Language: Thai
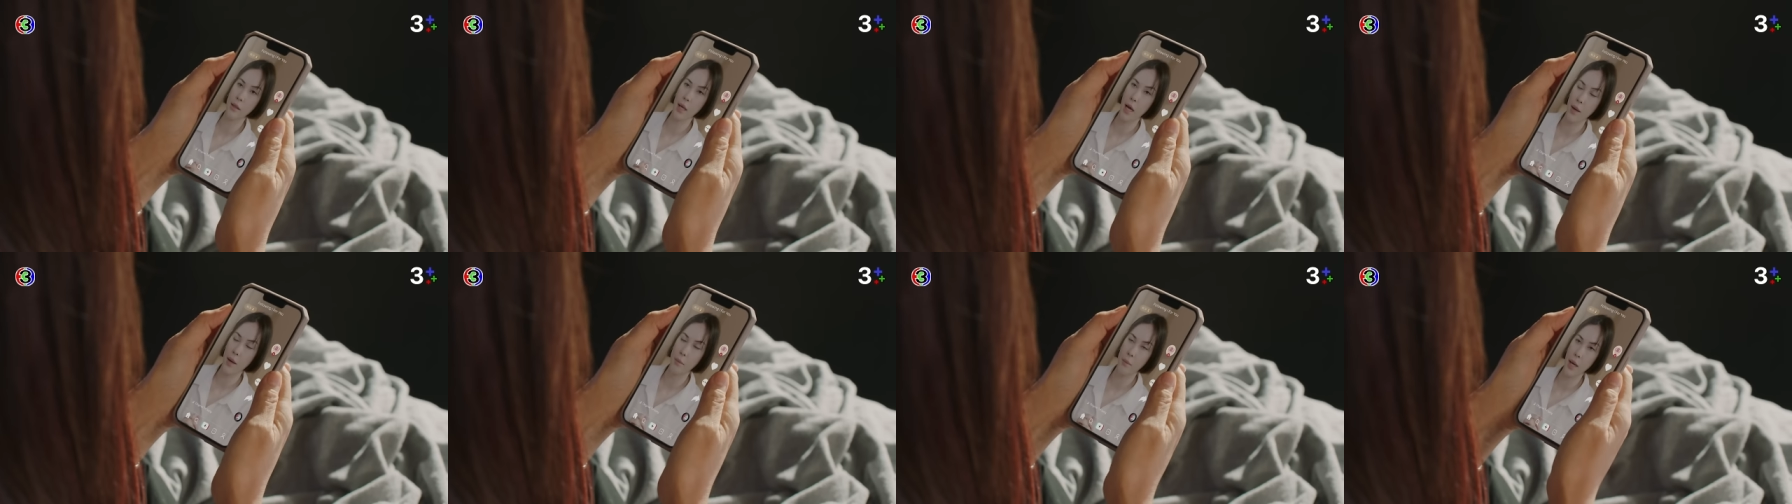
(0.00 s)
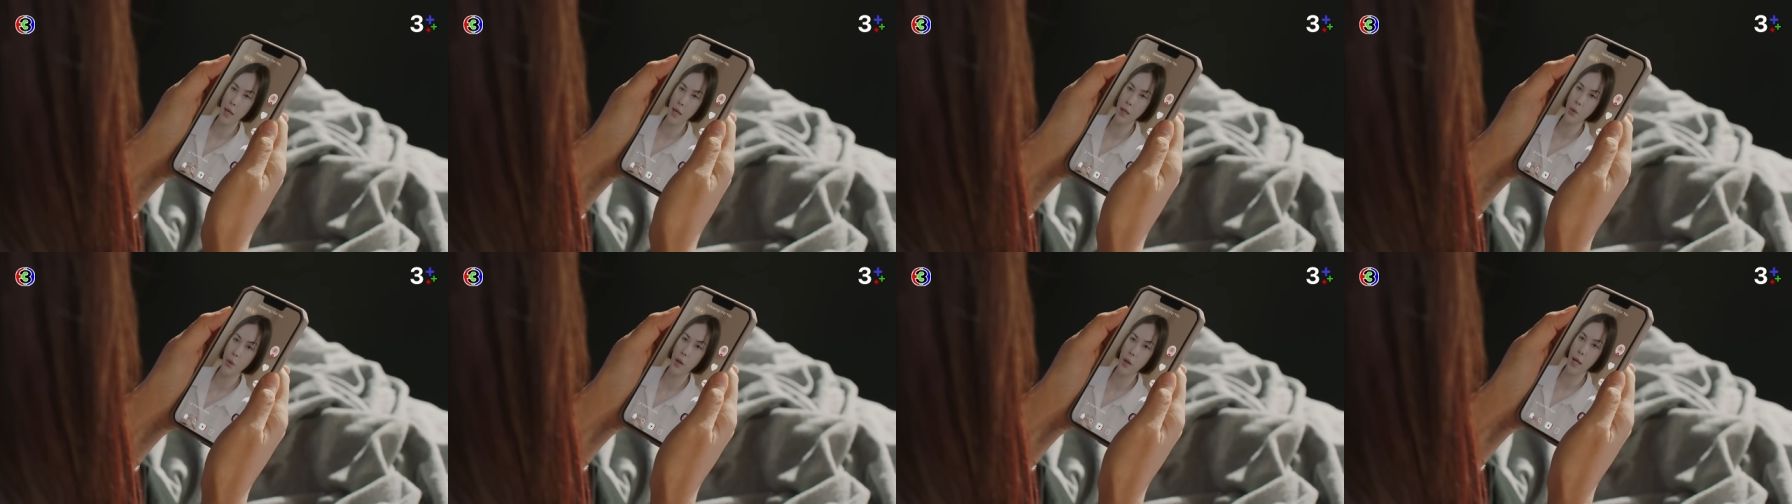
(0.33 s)
ทำ
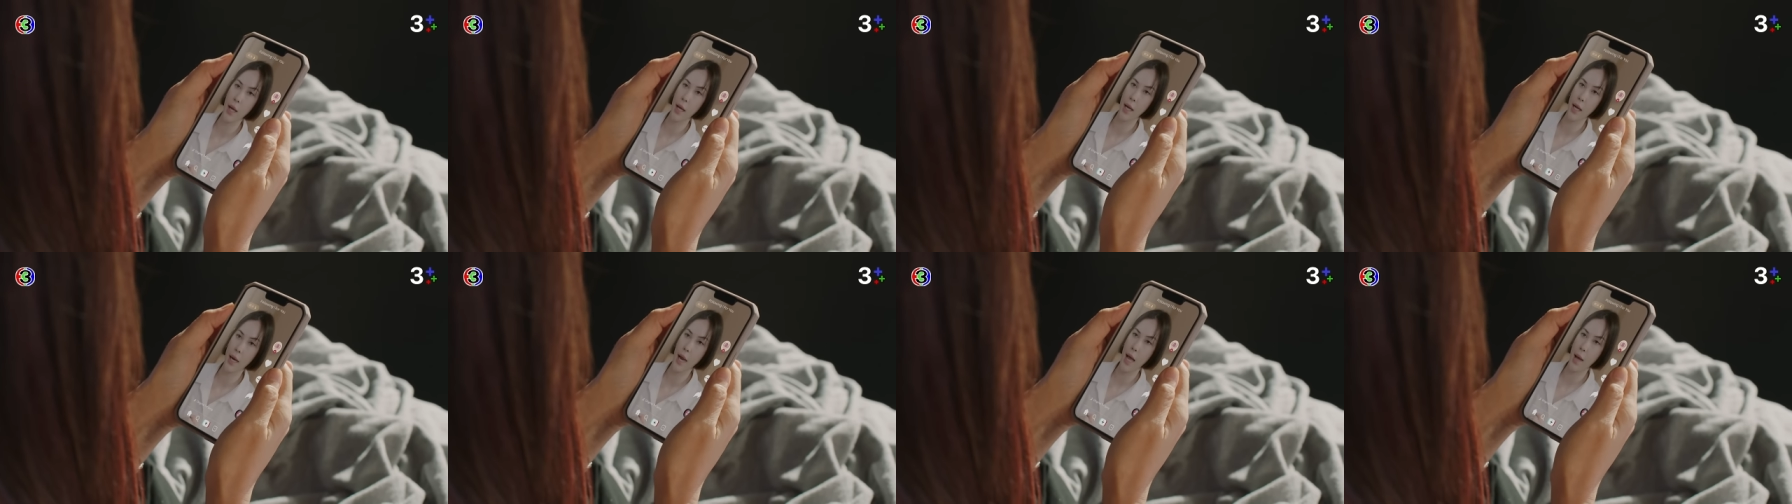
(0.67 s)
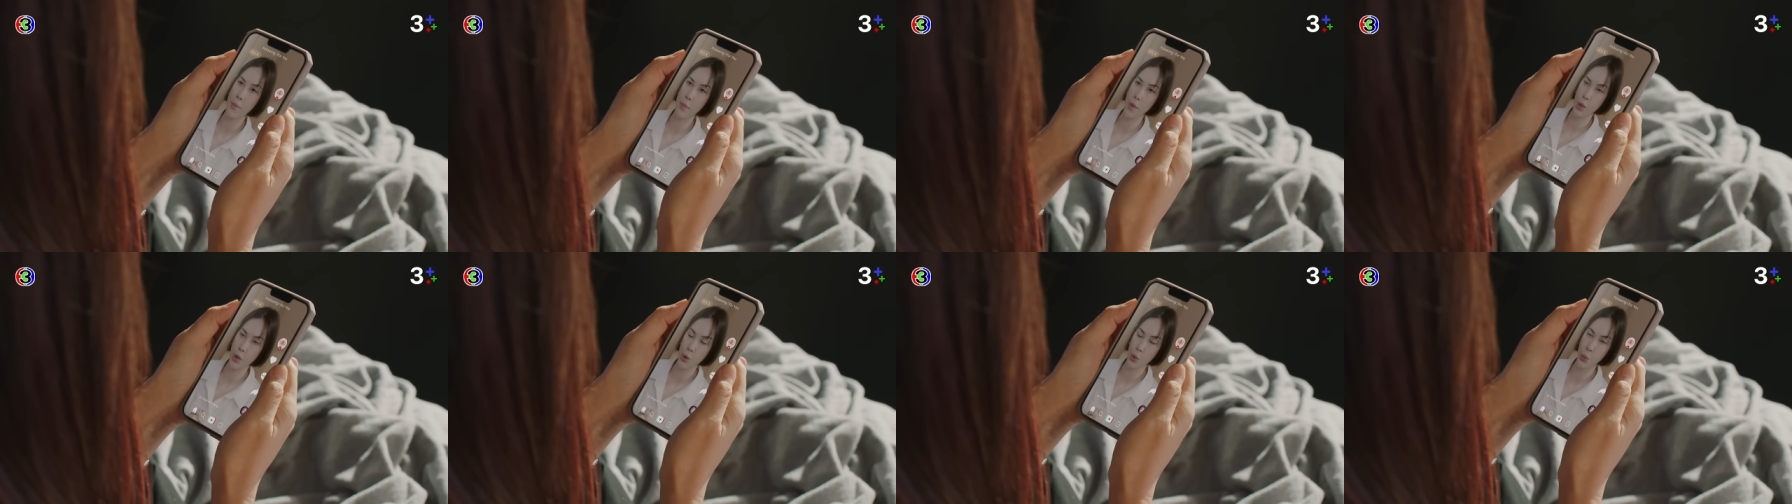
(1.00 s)
ให้ตัวเองกลาย
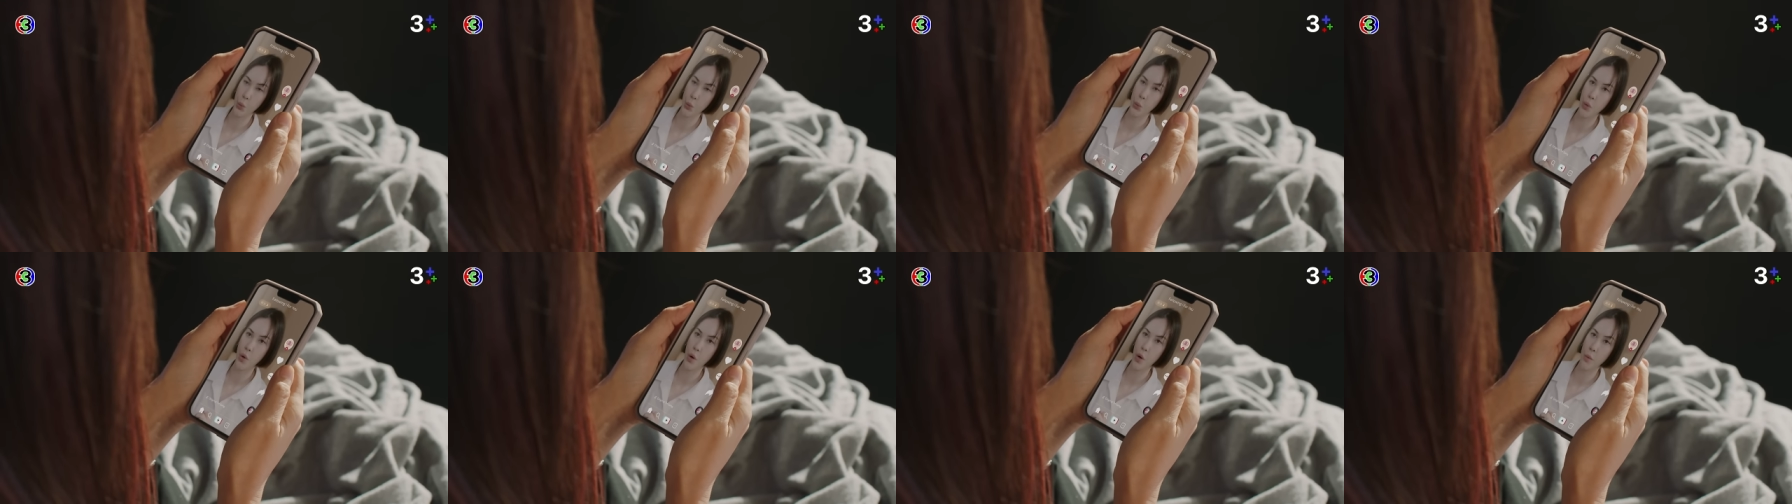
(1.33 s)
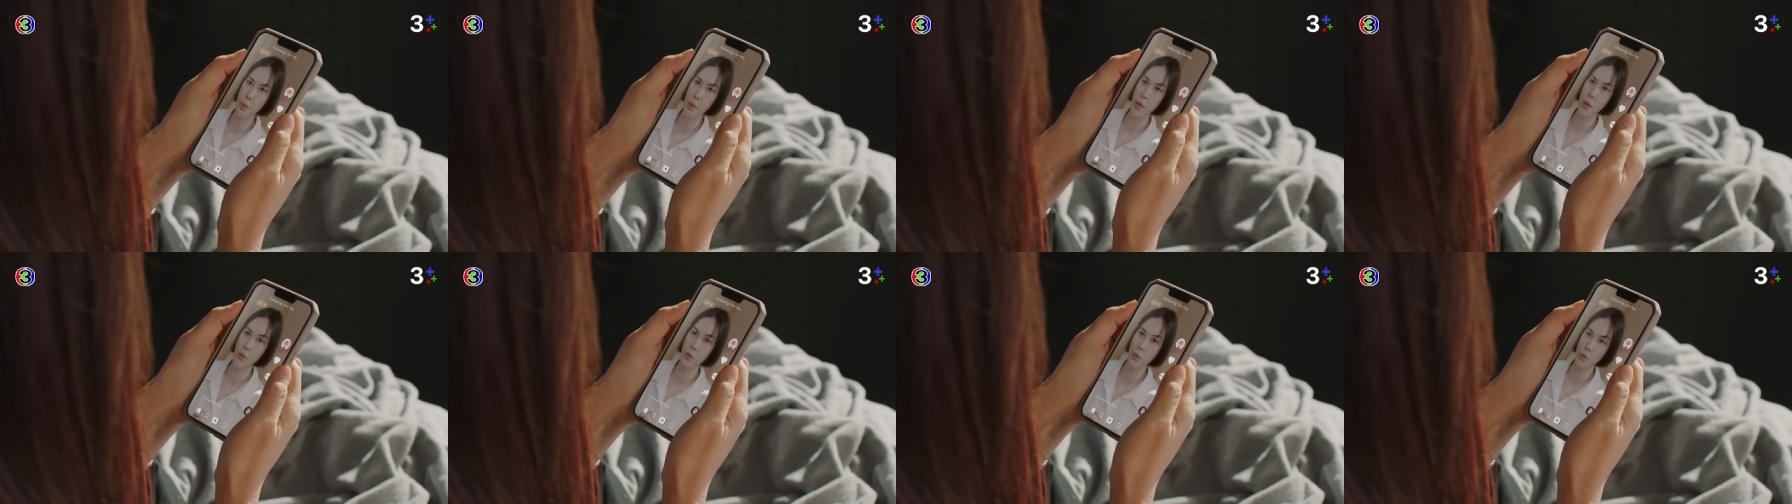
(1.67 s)
เป็นชู้โดย
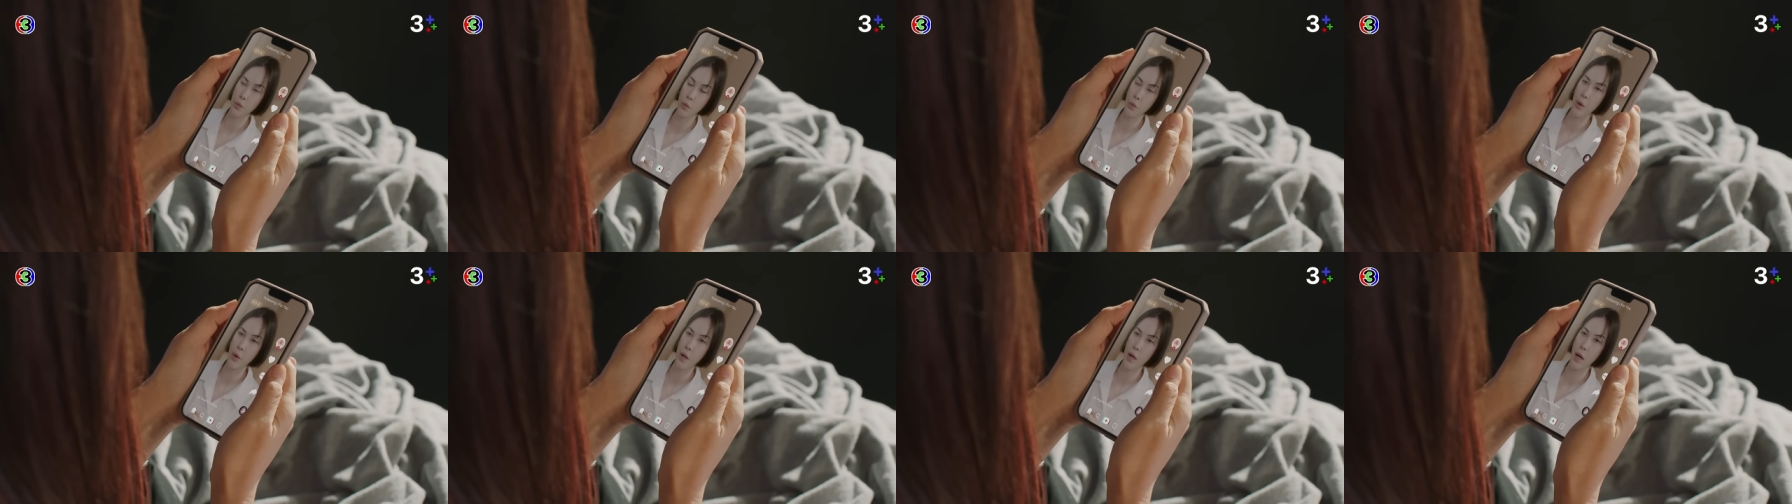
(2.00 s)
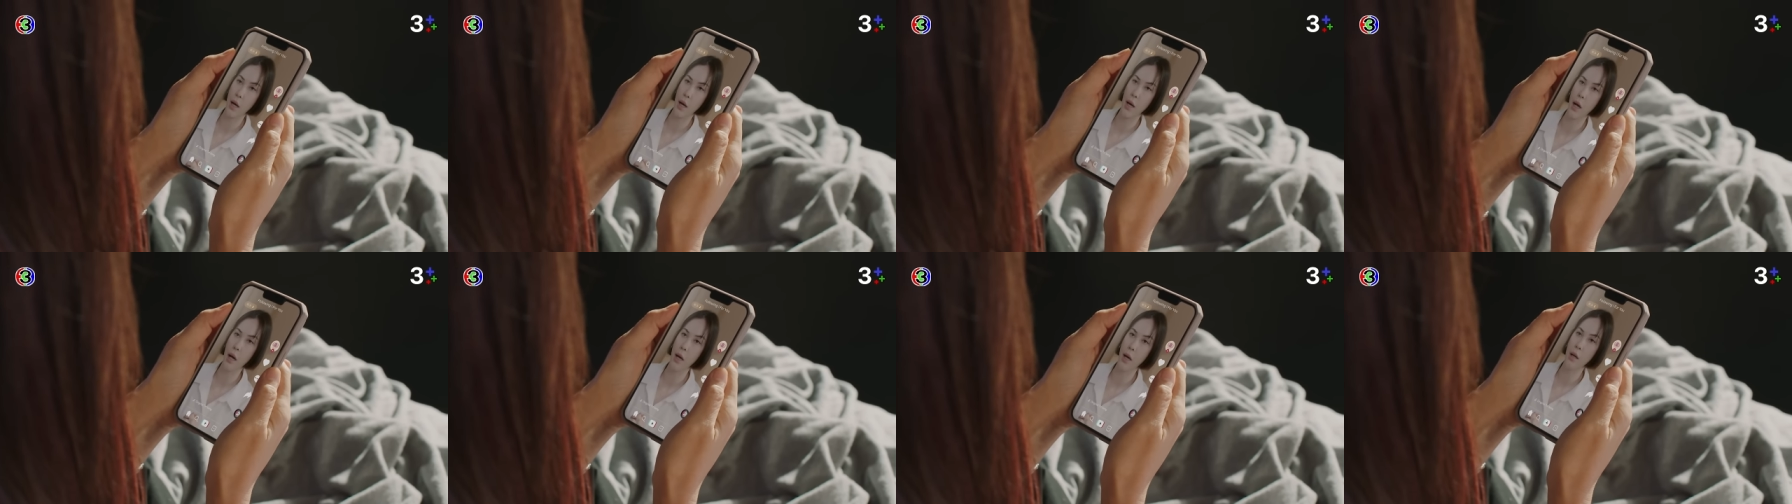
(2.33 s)
ไม่รู้ตัว
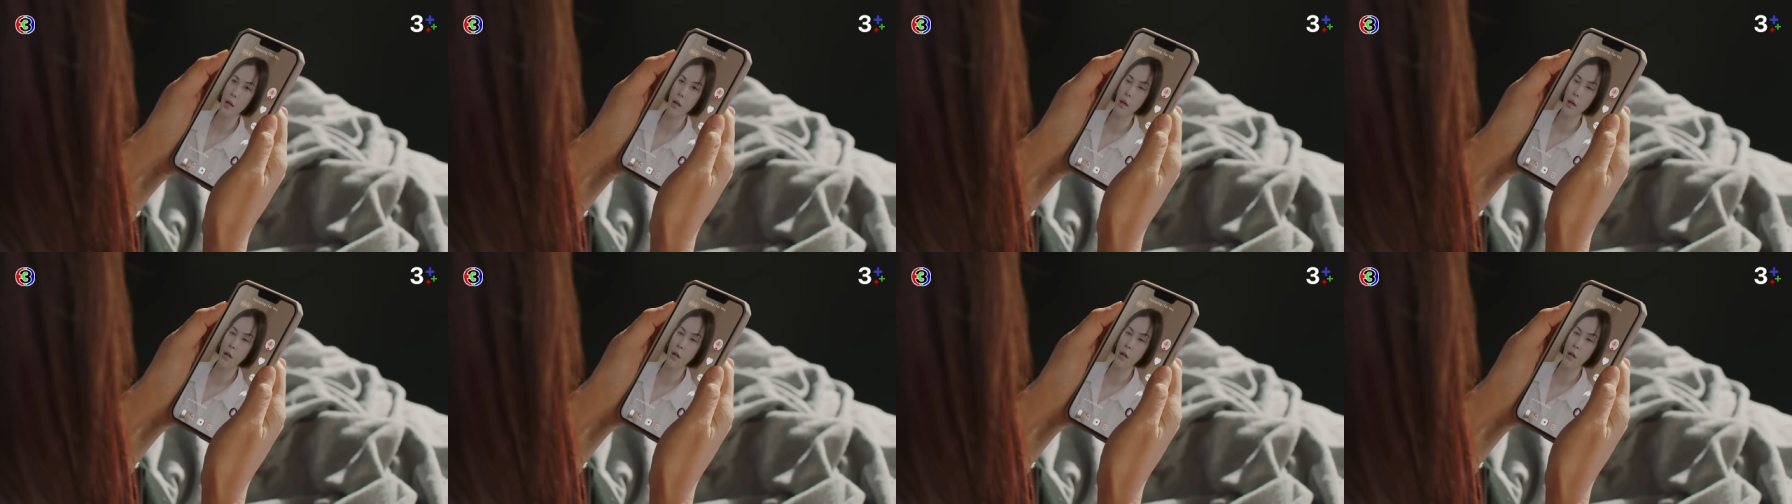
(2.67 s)
นะคะ